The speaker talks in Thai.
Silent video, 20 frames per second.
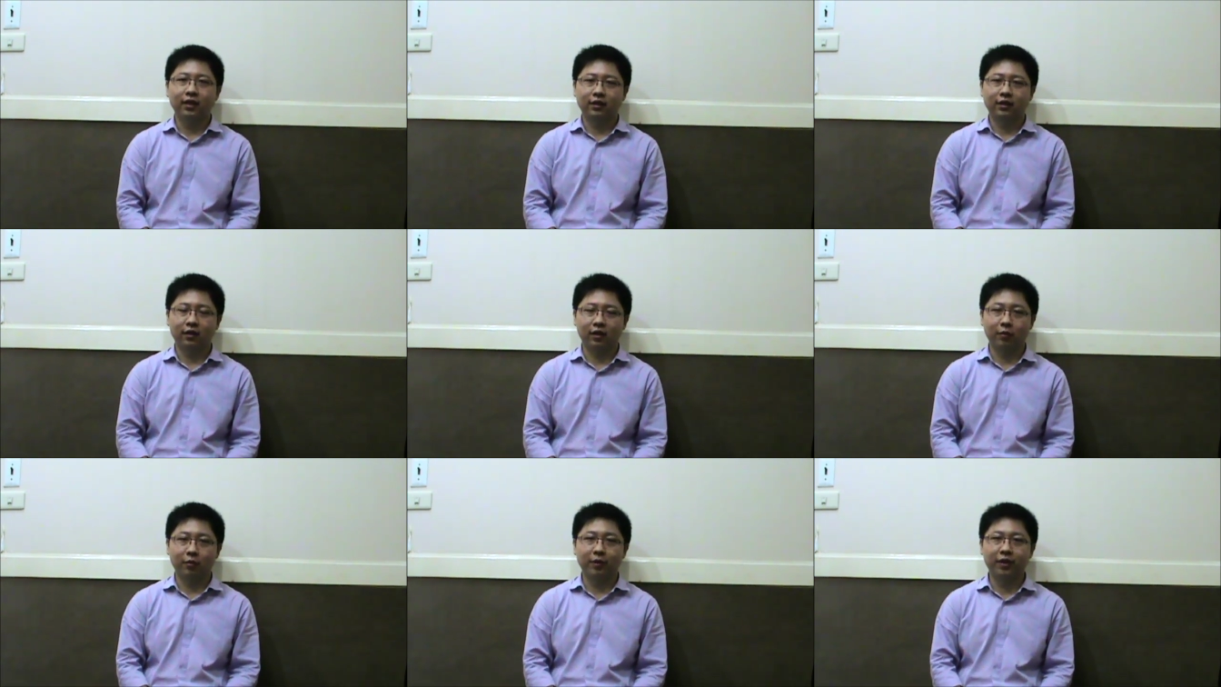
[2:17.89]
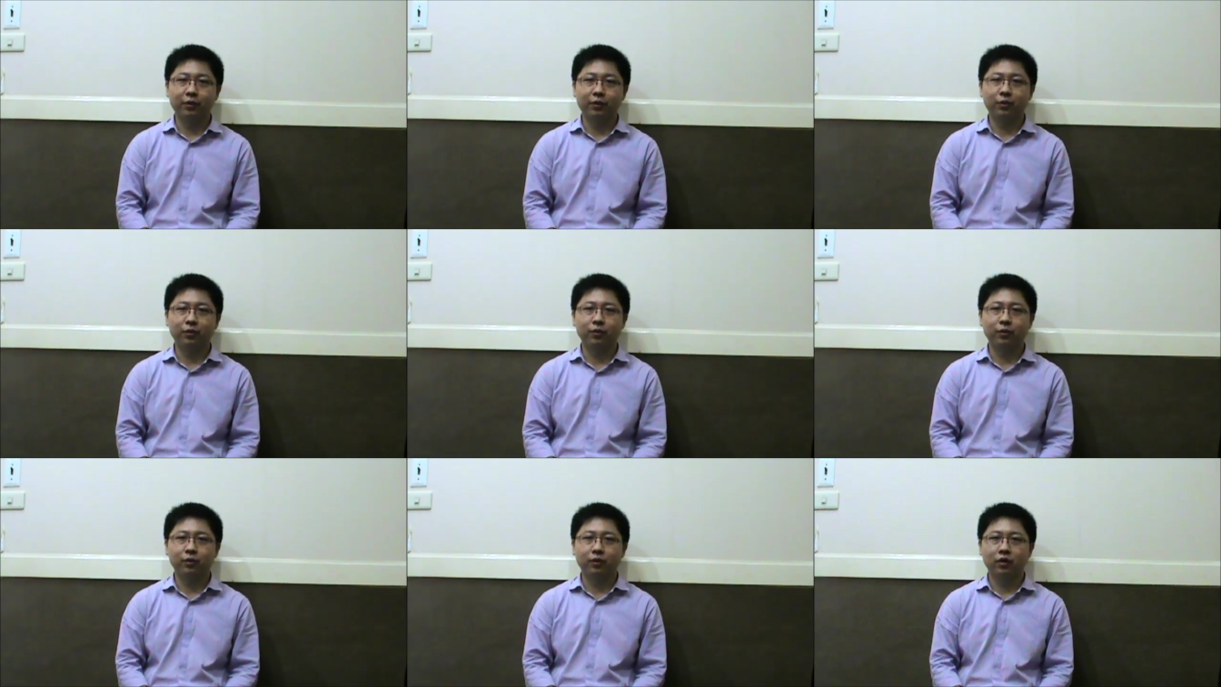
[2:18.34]
เดี๋ยวเรามาดู
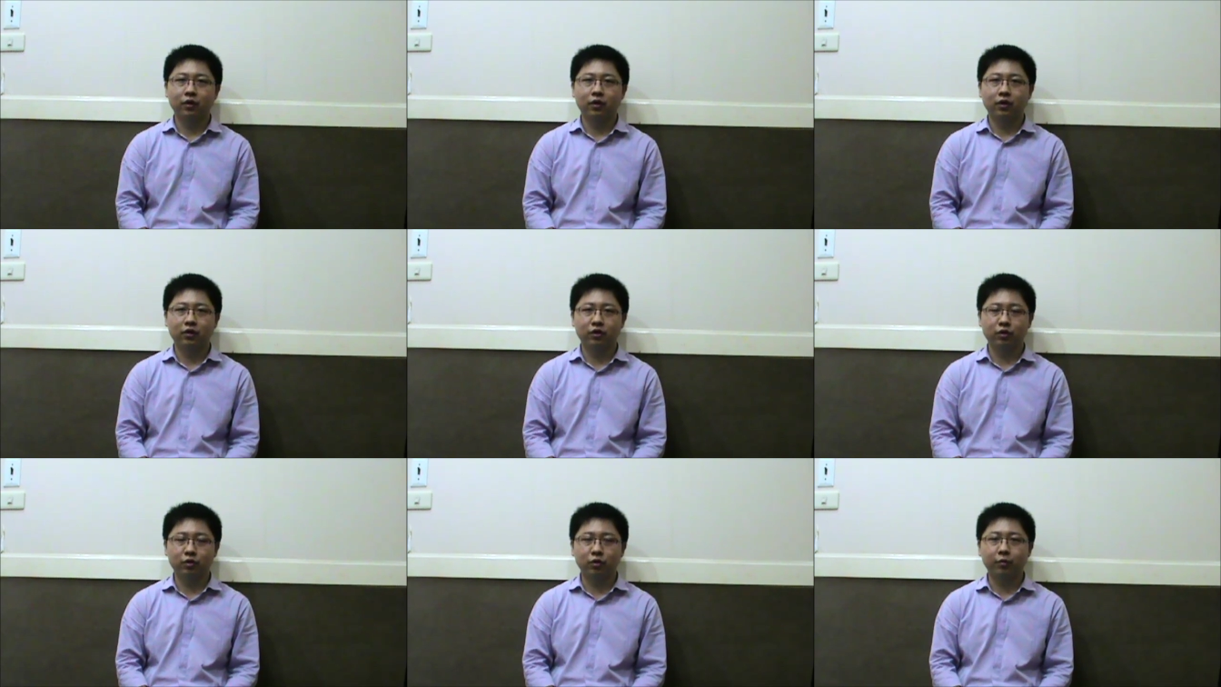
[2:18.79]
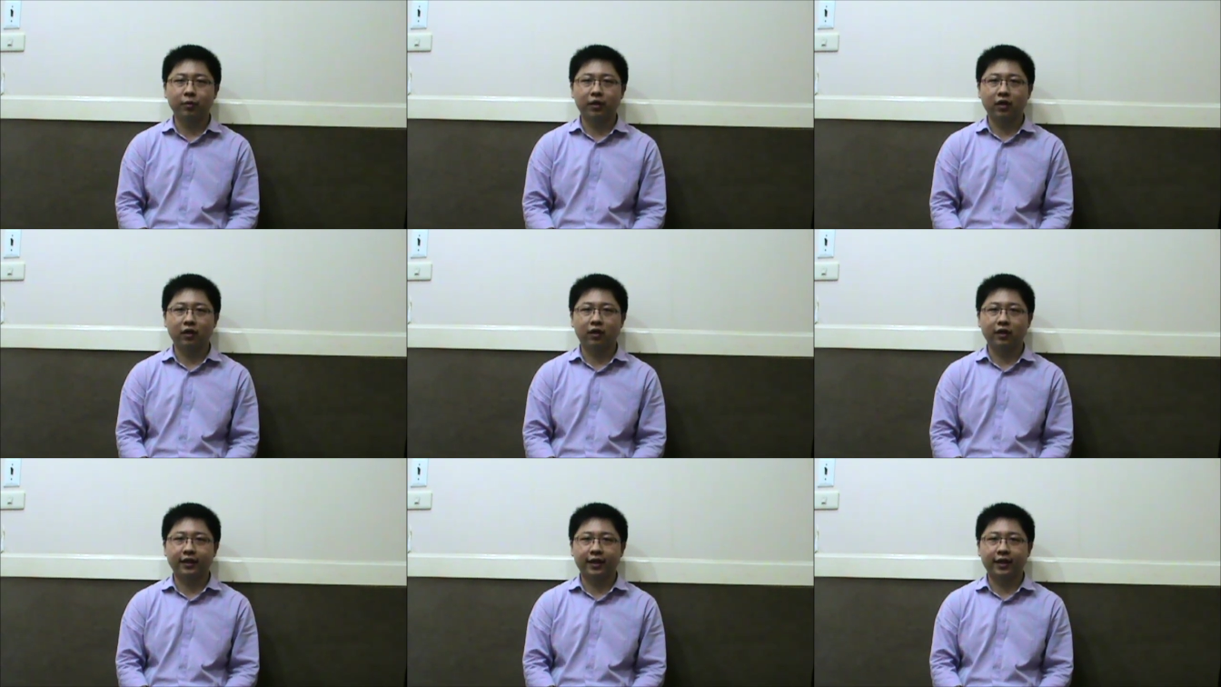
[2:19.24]
ชุดอุป
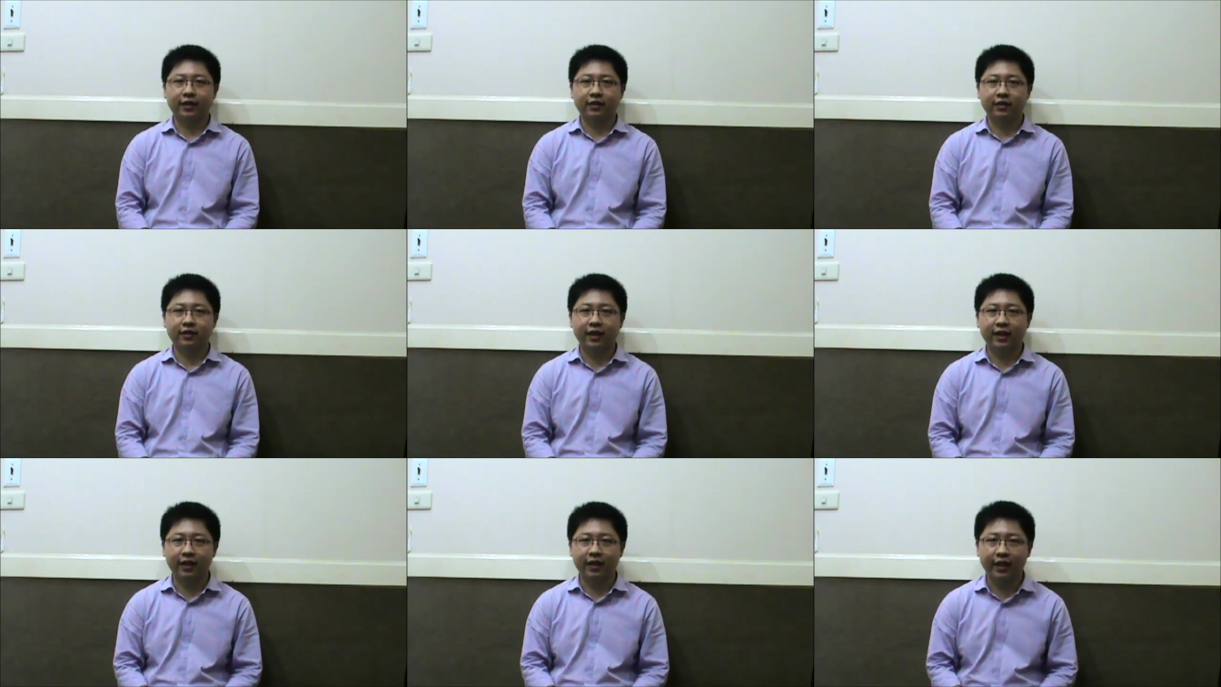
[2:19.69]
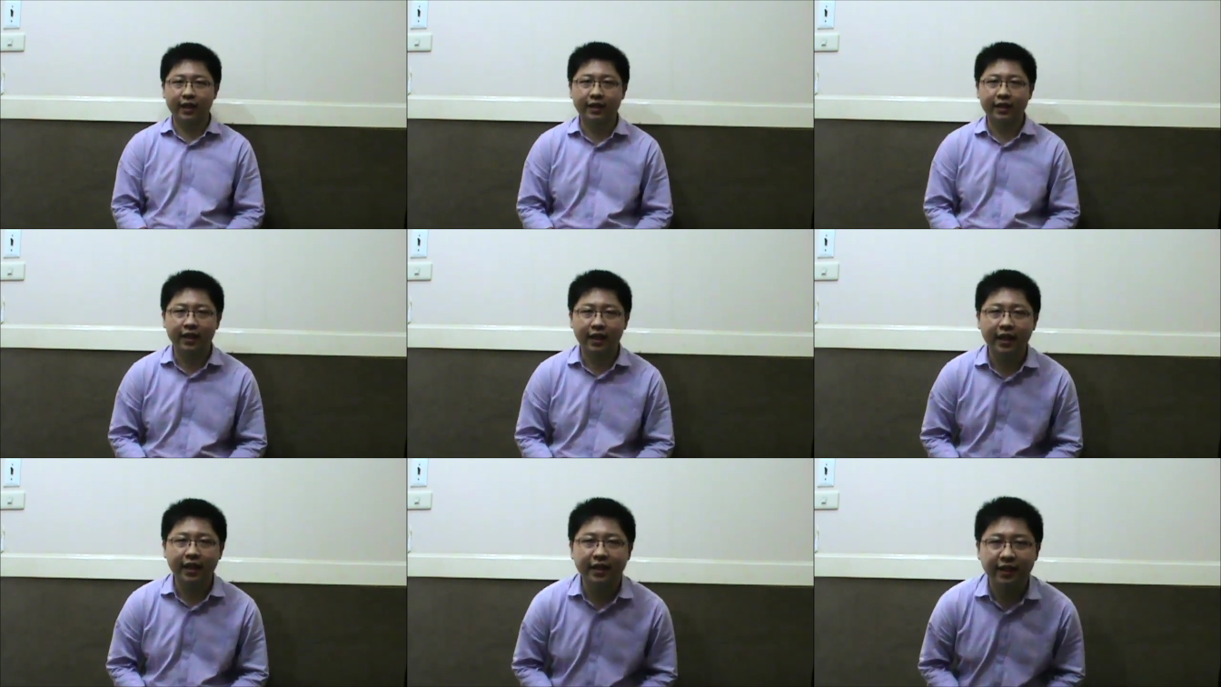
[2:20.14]
กรณ์กันอย่างใก
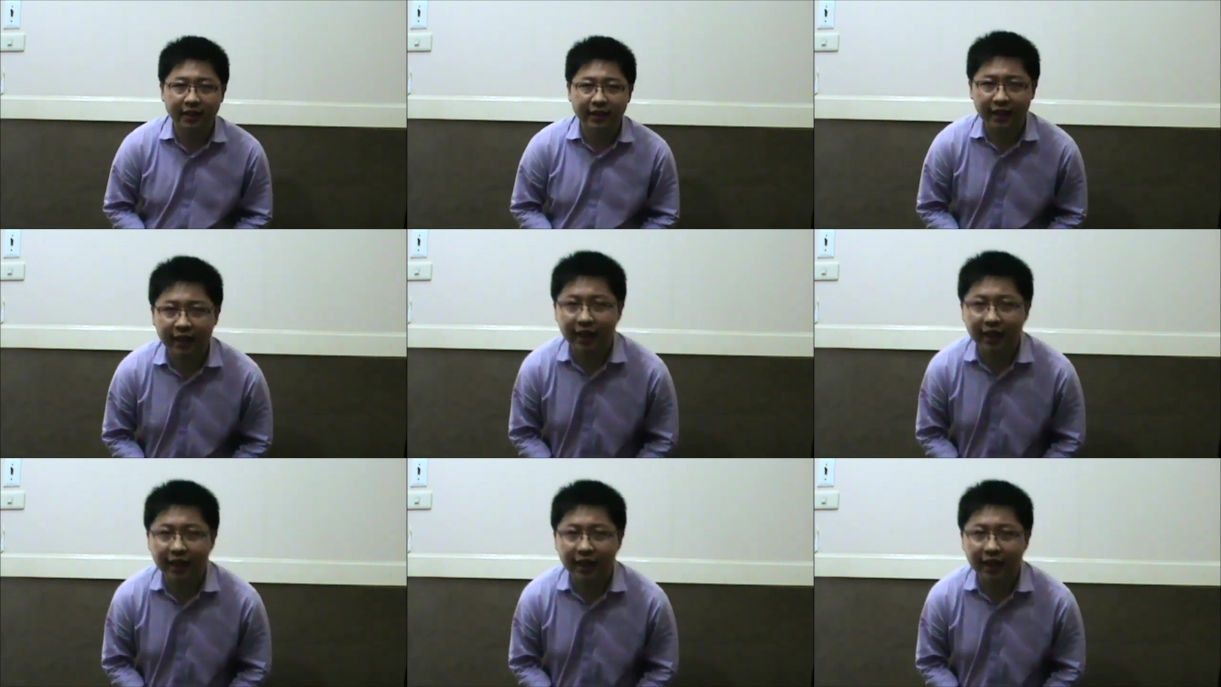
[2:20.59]
ล้ๆกัน